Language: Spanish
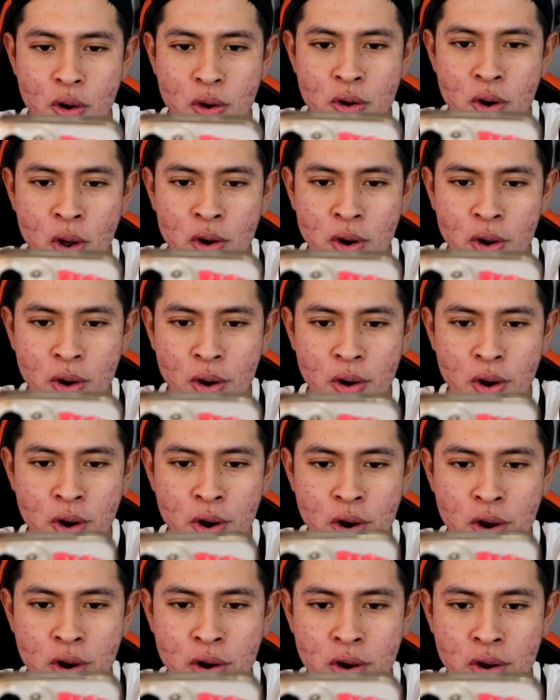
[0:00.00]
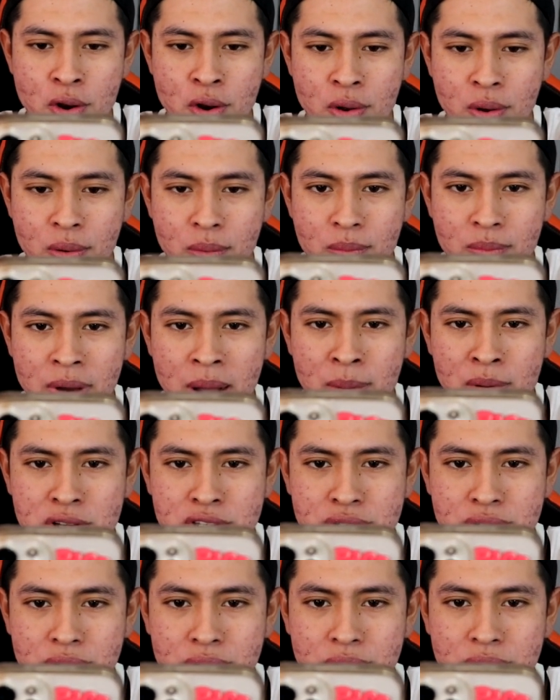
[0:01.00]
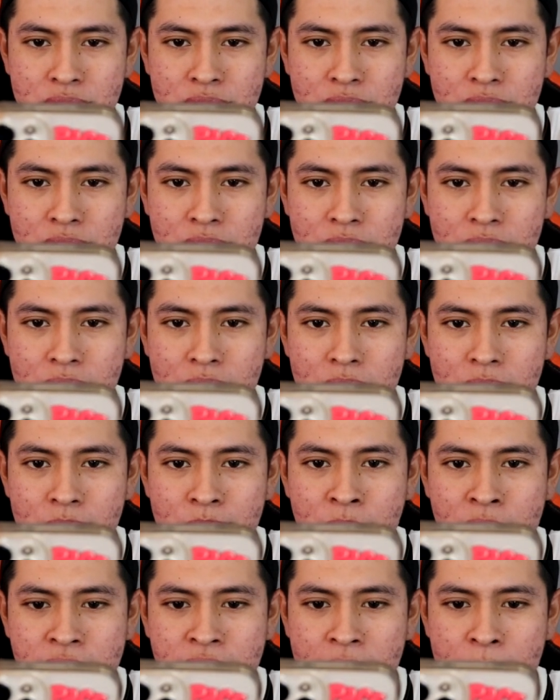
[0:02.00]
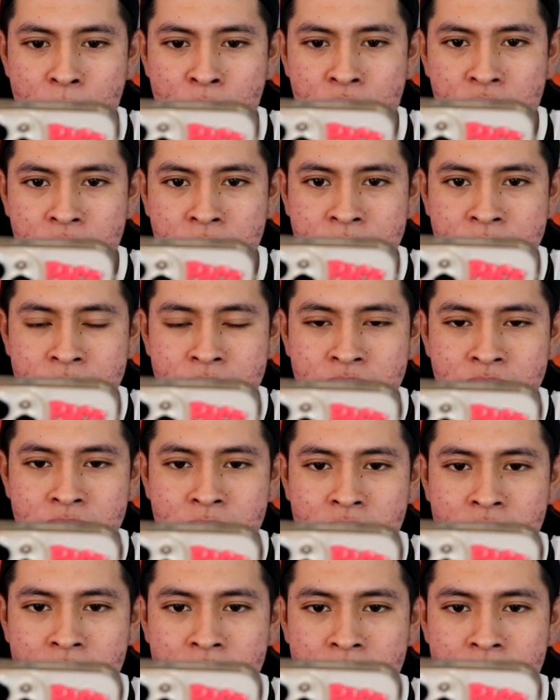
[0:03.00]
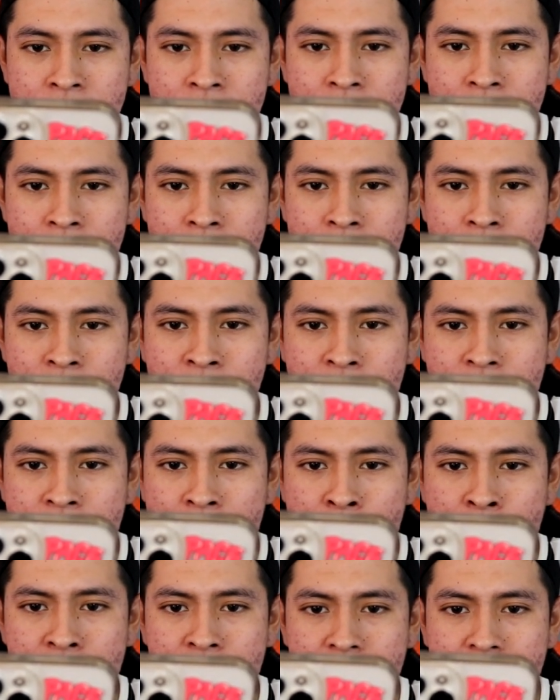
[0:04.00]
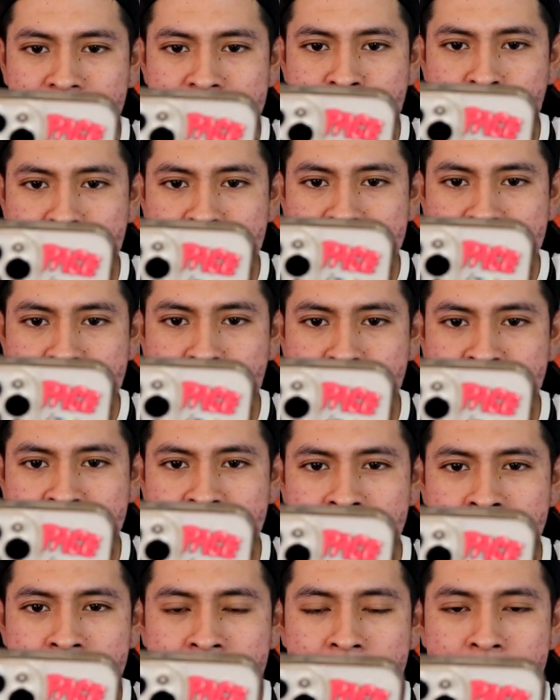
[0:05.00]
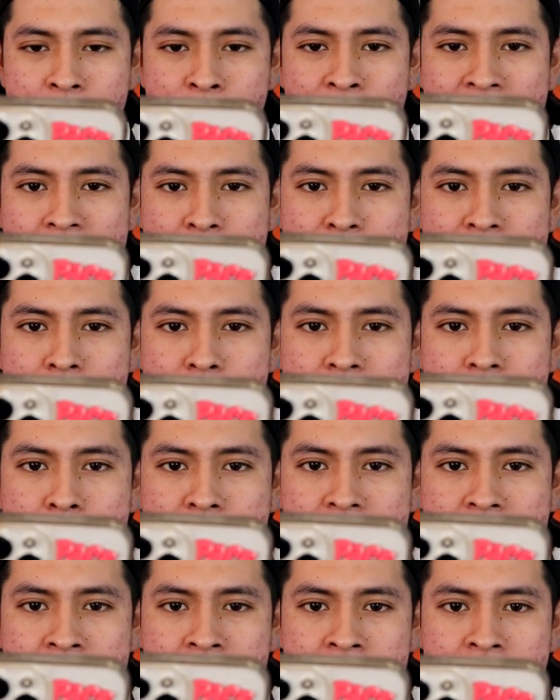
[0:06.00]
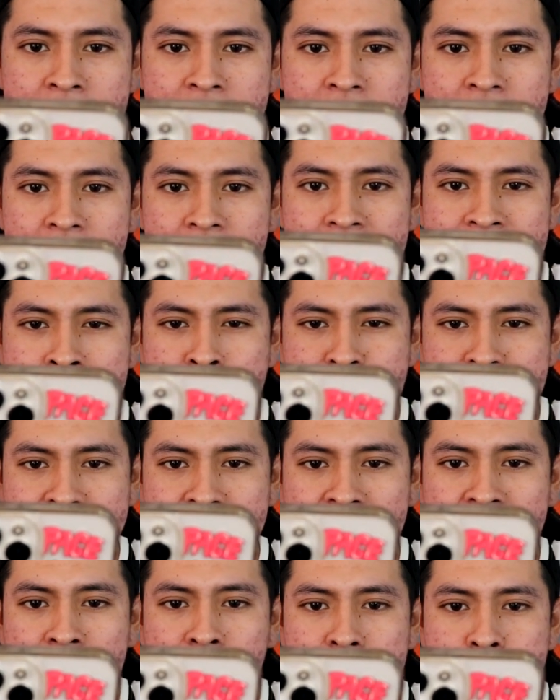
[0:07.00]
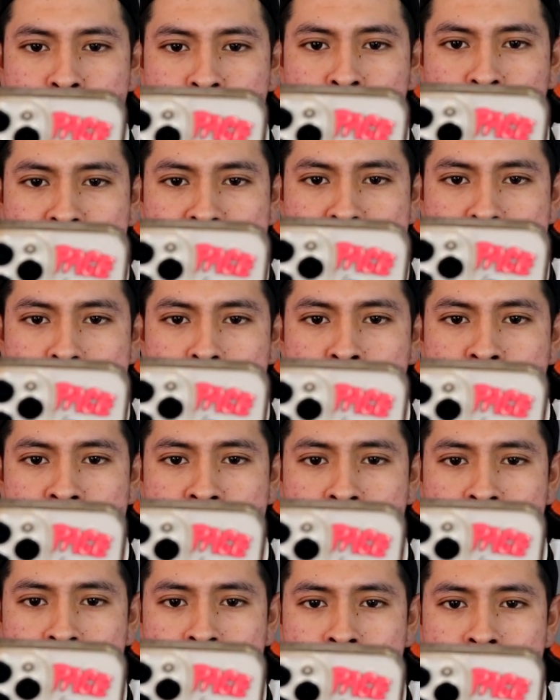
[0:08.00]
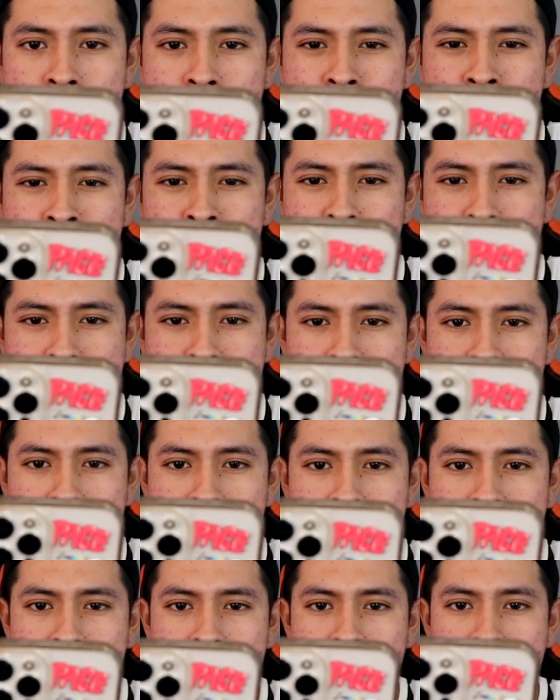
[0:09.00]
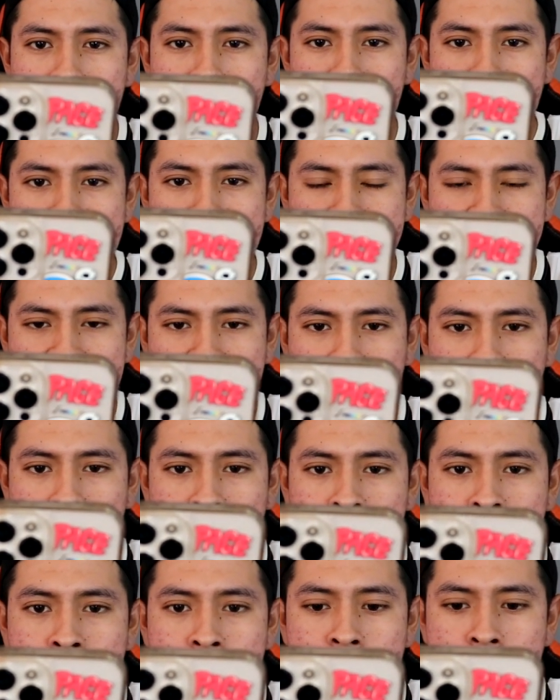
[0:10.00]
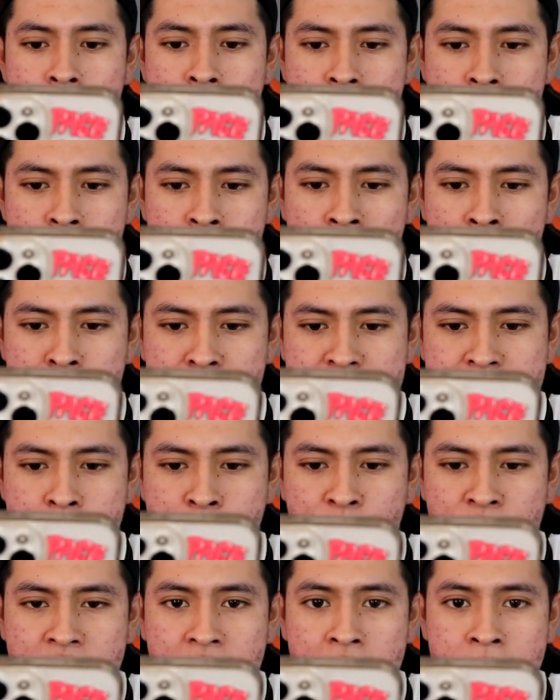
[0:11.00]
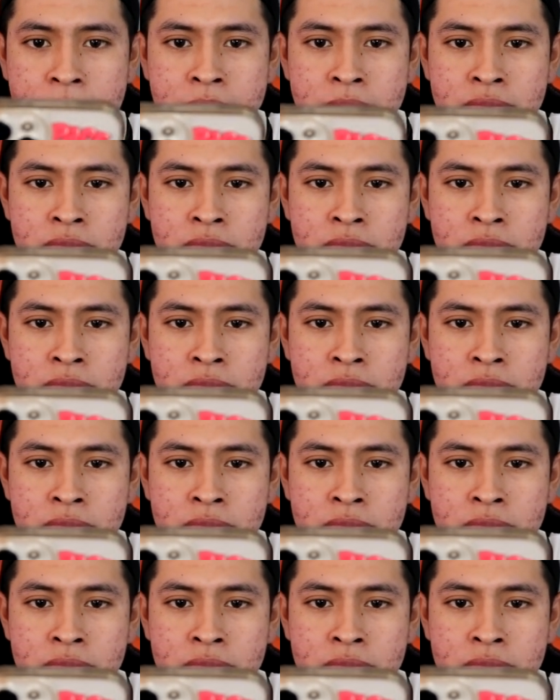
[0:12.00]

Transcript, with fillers: No, no, no, no, no, no, no, no. Vamos. Por favor. Por favor, destrocen, destrocen. Vale, vale, vale, vale. Estamos atacando a su torre, eso es lo bueno. Vamos. Perfecto. Vamos que se puede.